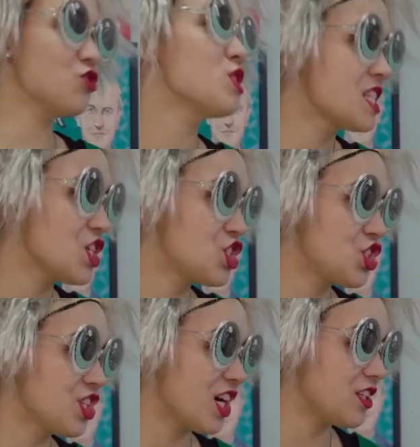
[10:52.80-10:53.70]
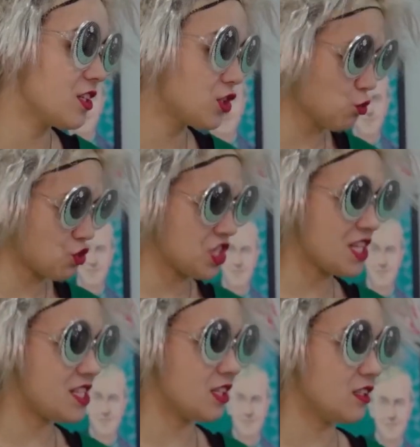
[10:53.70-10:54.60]
Hei, apa maksudnya?
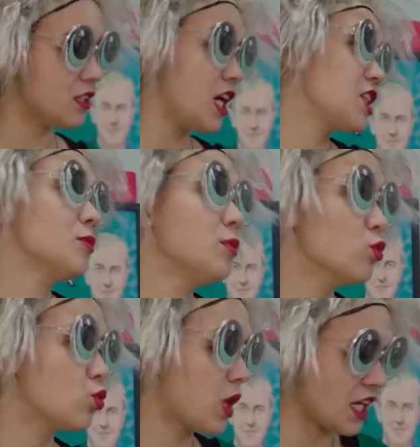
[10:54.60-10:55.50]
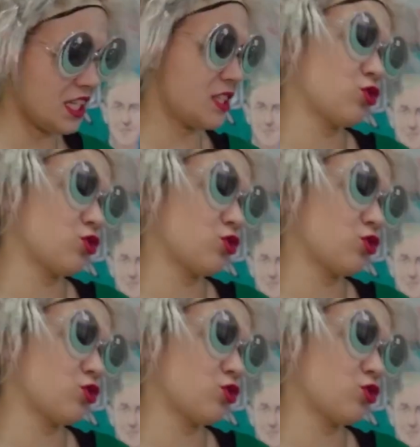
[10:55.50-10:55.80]
Kau kan sudah memakainya.